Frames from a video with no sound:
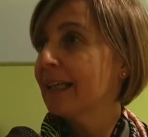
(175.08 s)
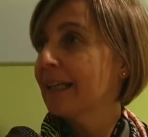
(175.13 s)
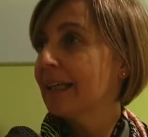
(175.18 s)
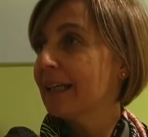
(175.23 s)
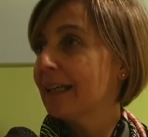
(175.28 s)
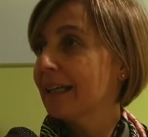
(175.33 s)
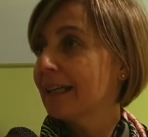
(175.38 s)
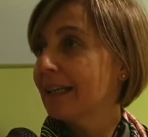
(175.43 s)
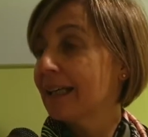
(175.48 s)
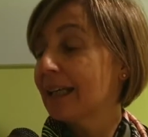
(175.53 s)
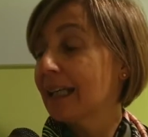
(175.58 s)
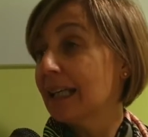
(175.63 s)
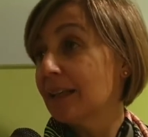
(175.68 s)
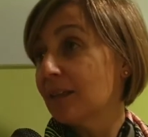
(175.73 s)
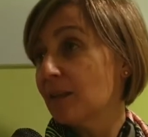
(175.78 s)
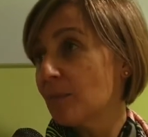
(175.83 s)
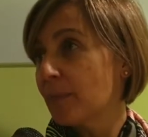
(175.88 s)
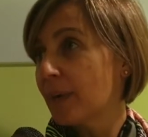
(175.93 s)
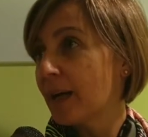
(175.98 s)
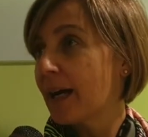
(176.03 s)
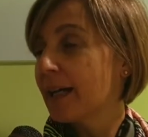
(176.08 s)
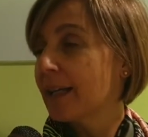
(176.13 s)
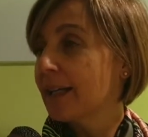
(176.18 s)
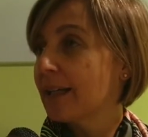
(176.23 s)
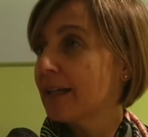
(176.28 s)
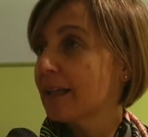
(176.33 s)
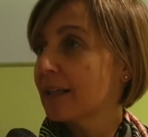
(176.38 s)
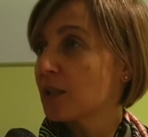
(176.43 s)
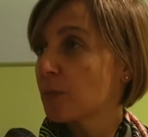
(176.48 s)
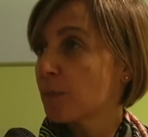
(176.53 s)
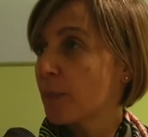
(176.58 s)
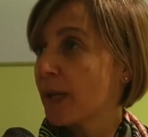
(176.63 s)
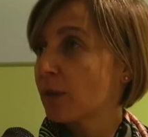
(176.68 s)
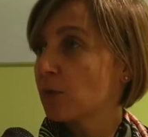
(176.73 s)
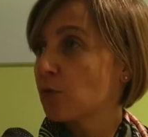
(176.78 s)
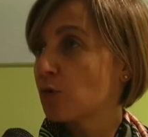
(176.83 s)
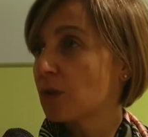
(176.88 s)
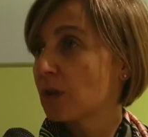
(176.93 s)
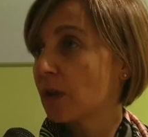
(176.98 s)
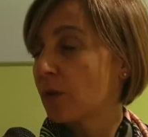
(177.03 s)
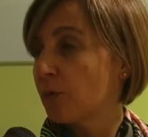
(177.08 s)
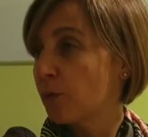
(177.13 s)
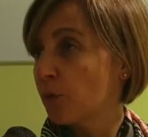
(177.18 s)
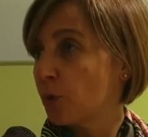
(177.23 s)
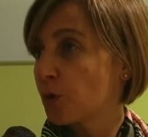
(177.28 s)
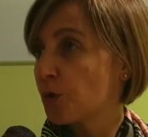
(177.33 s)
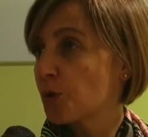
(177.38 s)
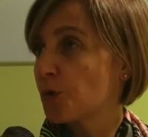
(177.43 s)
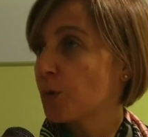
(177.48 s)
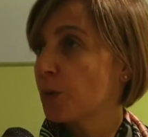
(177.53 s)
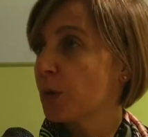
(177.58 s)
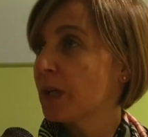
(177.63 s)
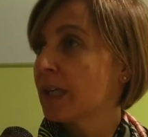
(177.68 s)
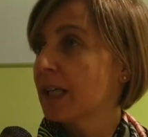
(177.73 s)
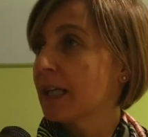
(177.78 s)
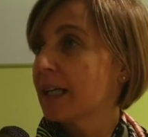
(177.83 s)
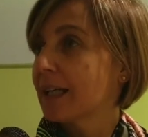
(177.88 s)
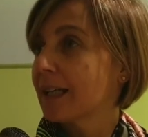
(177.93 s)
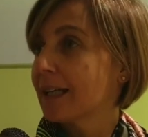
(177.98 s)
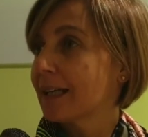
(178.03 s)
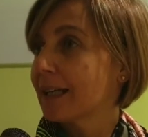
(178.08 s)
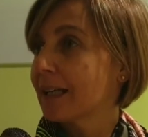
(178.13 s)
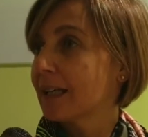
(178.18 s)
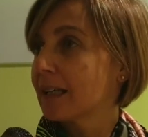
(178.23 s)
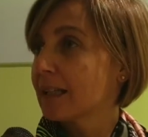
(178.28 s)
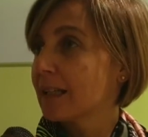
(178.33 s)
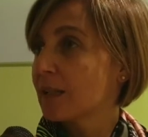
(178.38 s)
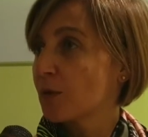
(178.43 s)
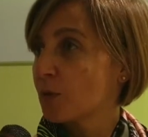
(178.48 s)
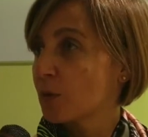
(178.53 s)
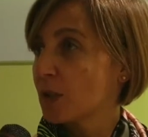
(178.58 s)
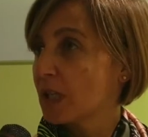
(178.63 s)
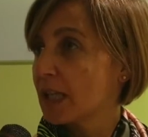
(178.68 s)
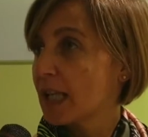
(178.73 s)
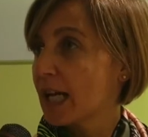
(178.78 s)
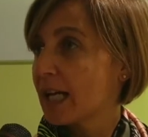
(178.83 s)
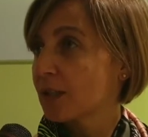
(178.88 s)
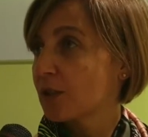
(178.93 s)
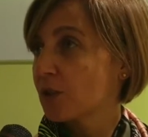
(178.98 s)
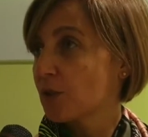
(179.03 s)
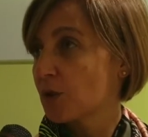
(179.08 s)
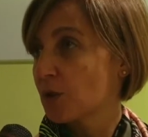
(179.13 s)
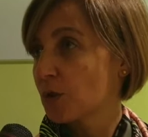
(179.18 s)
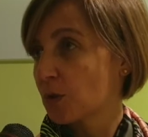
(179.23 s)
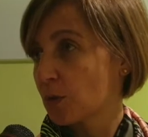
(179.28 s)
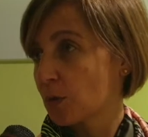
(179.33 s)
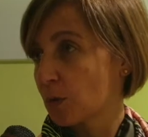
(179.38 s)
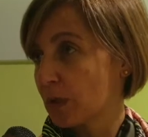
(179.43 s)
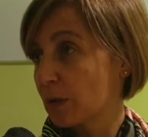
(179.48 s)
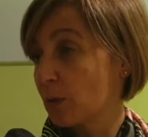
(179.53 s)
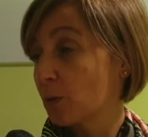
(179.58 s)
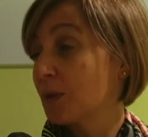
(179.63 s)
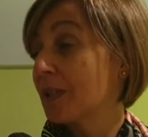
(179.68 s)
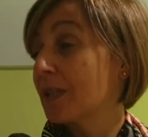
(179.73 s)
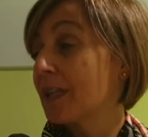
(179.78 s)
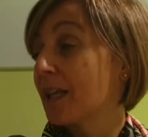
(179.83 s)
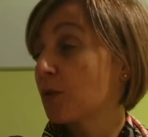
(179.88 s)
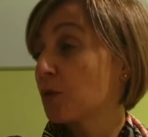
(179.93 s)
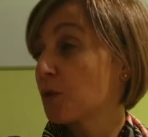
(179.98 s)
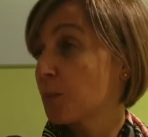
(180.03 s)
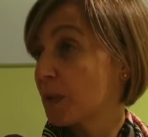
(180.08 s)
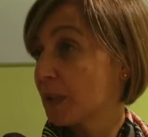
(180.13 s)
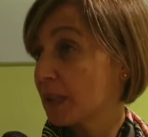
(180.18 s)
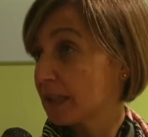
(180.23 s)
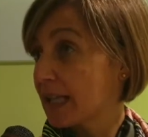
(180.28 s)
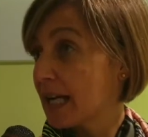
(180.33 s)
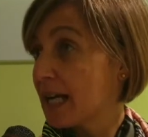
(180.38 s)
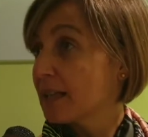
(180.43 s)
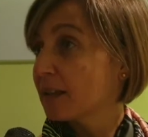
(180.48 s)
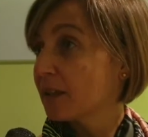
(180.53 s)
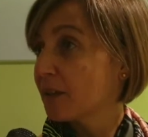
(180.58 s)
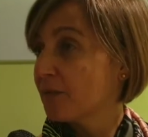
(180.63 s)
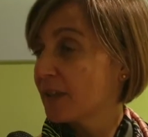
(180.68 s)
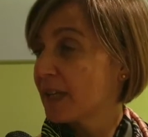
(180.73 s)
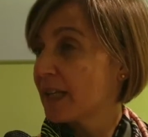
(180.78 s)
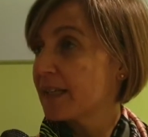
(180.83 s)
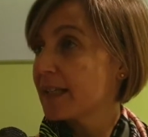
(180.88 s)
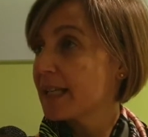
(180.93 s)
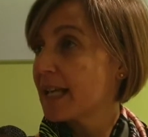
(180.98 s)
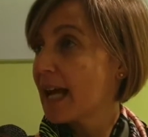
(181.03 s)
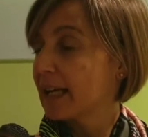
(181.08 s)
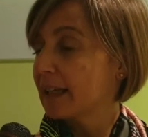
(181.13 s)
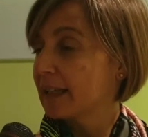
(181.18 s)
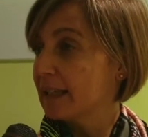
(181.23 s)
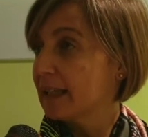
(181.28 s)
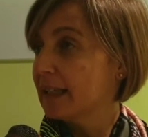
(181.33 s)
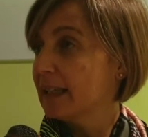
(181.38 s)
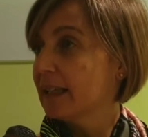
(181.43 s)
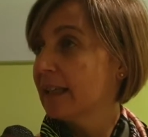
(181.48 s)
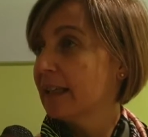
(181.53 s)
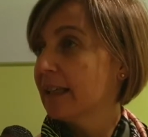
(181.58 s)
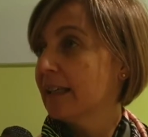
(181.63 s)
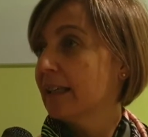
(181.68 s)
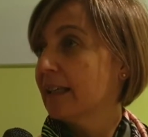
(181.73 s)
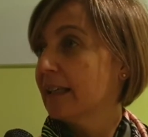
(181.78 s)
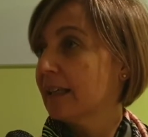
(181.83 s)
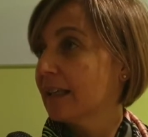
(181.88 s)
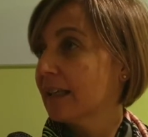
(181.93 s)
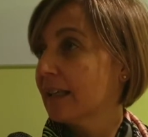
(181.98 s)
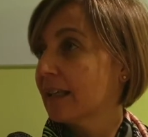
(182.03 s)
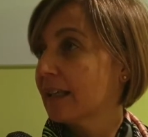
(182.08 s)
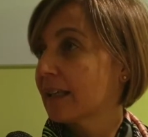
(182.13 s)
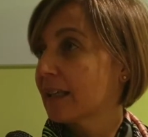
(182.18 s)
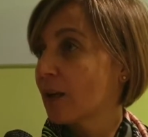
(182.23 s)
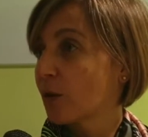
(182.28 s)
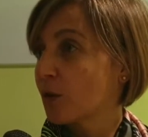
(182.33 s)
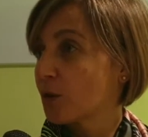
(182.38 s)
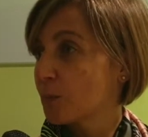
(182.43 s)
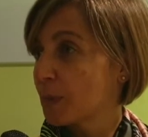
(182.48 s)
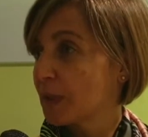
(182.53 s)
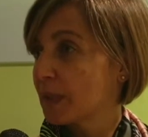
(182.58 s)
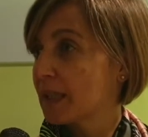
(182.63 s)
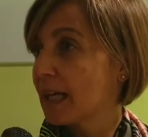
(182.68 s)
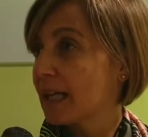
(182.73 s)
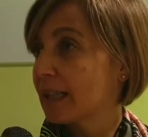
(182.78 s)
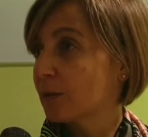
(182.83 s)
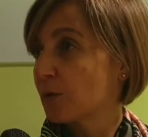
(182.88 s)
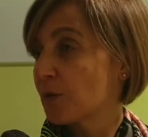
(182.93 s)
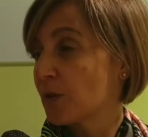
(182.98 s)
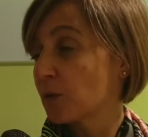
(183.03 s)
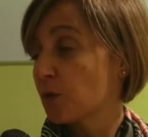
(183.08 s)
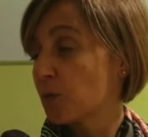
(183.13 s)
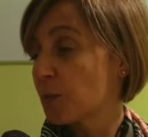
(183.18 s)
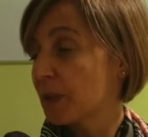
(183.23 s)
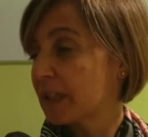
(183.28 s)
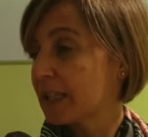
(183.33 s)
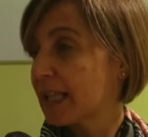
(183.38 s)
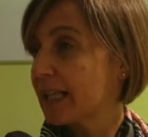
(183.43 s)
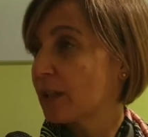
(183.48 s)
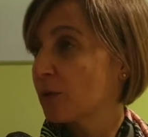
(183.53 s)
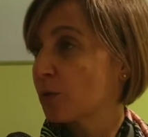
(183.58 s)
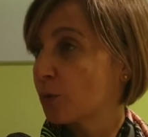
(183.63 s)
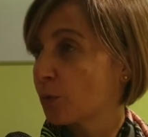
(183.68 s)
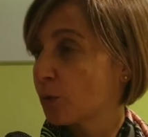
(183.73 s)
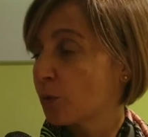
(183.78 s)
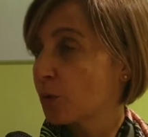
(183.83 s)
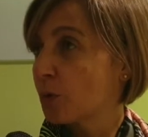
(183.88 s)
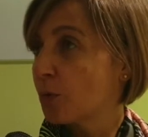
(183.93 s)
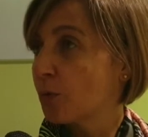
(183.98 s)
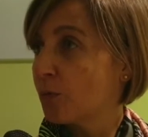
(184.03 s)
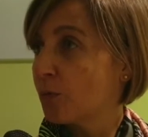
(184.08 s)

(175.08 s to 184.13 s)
eh, e também aspectos de reforço eh, das unidades, da unidade hospitalar de referência aqui, que é o hospital, o centro hospitalar entre o Douro e o